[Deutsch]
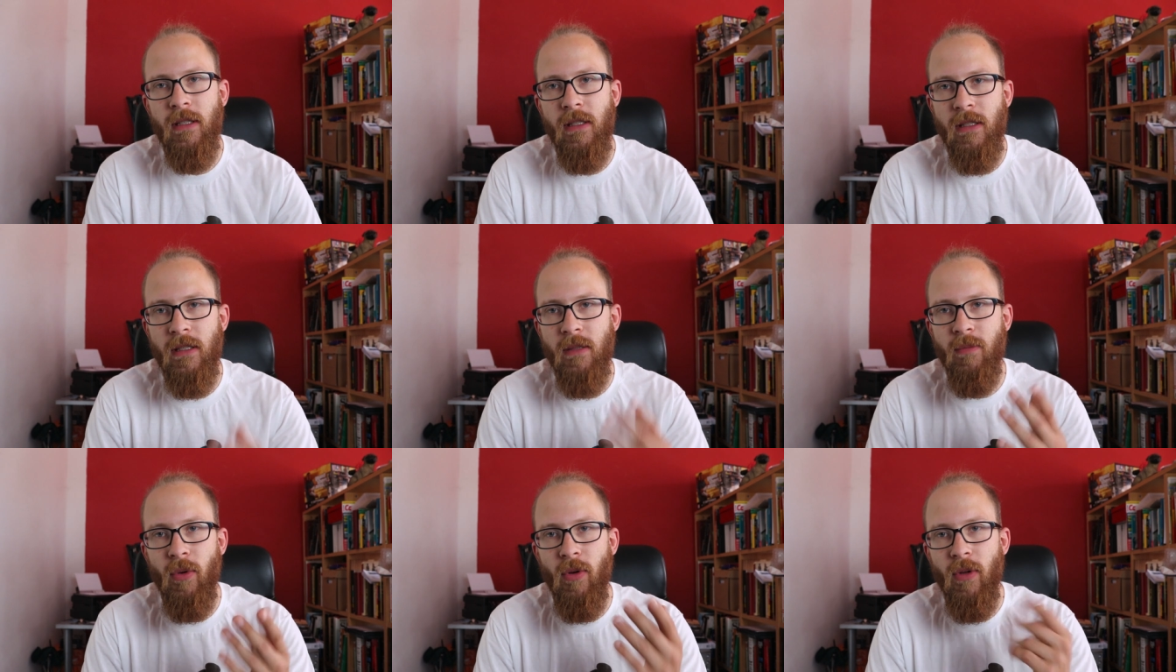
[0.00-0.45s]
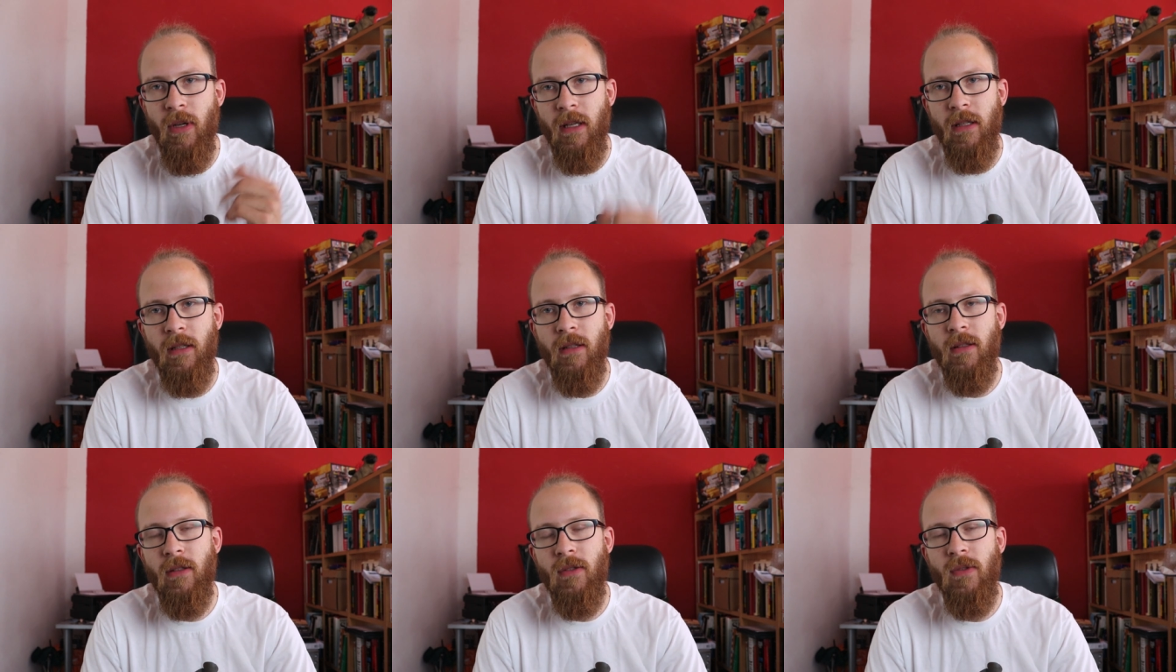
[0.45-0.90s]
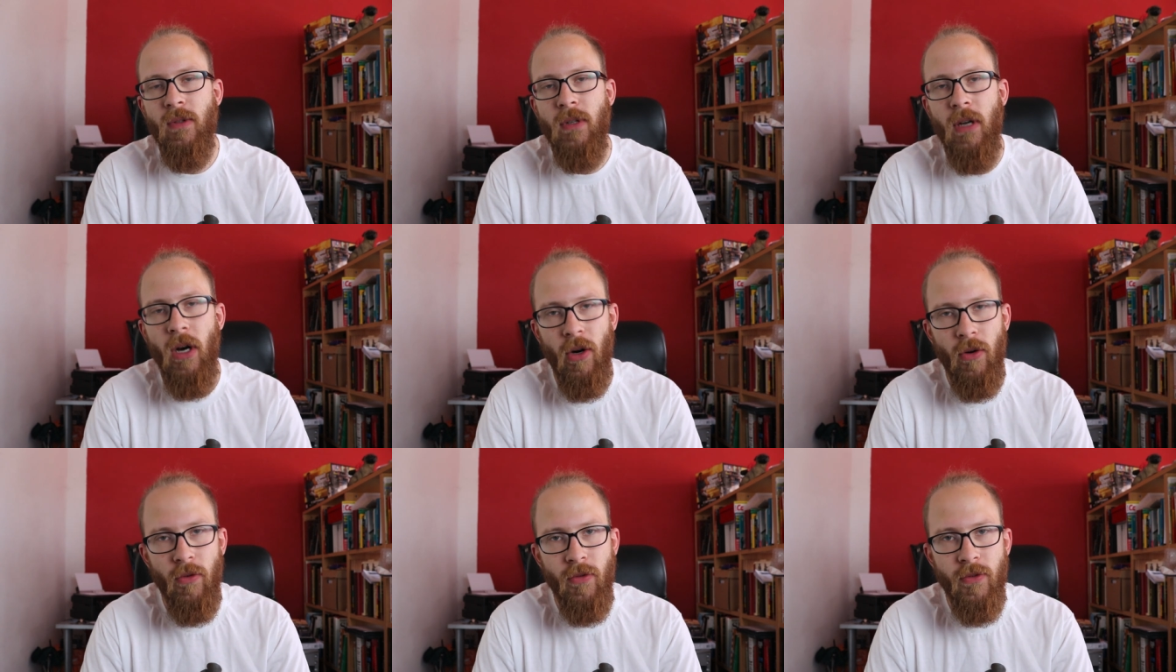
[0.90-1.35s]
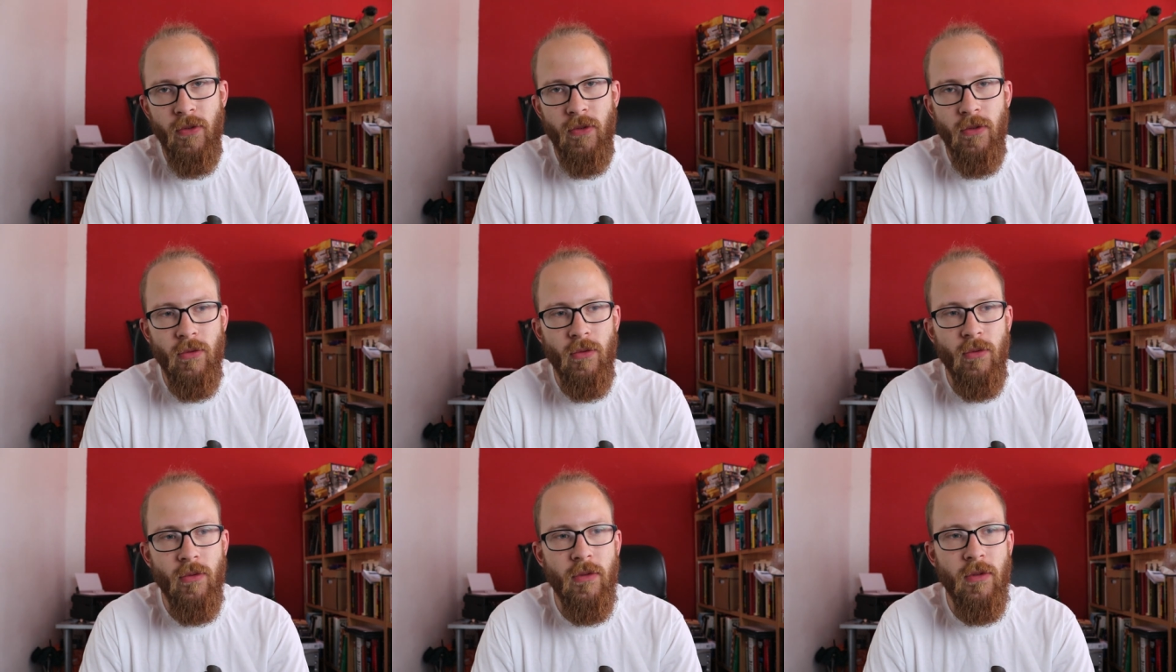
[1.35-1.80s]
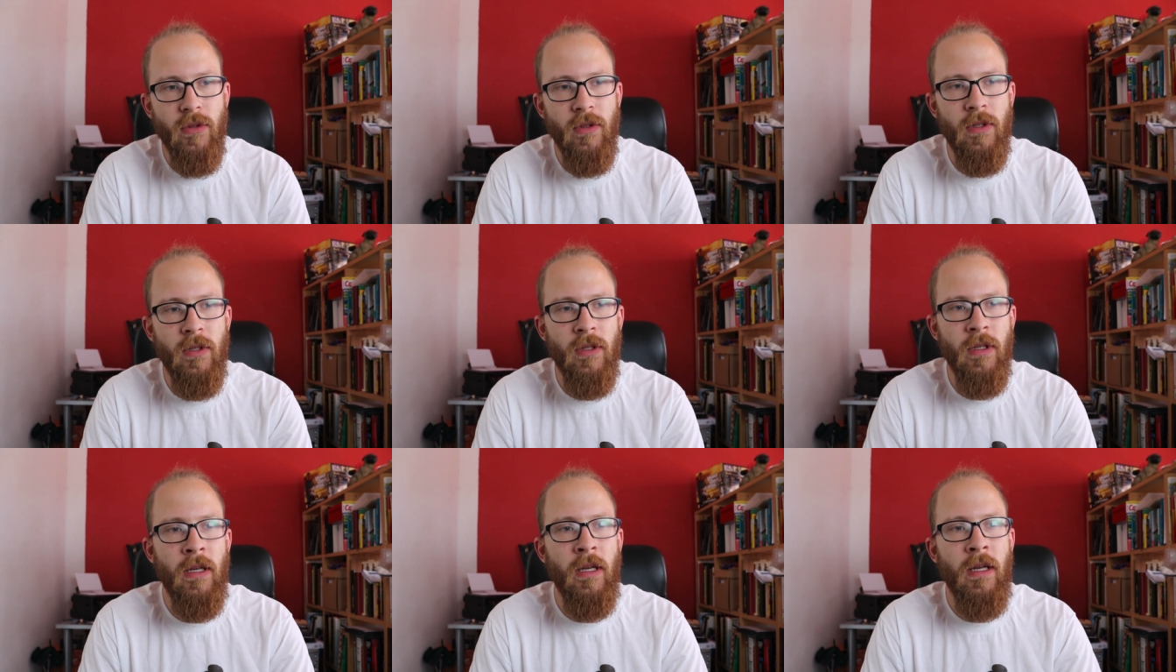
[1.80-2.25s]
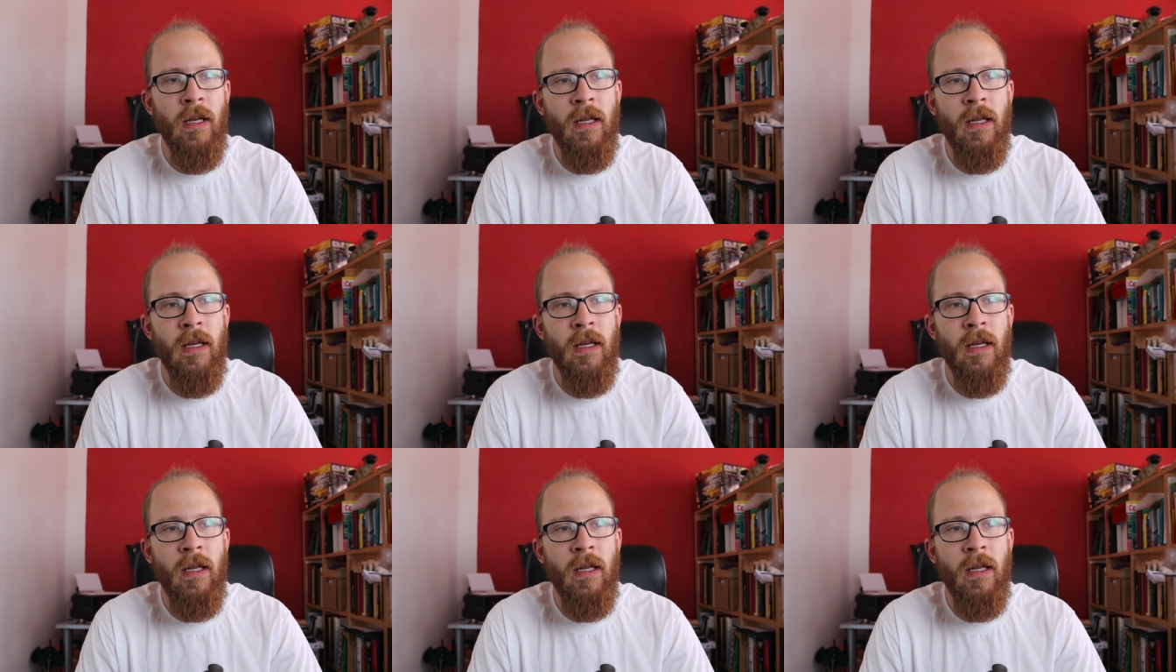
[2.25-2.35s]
dieses Projekt zu kaufen und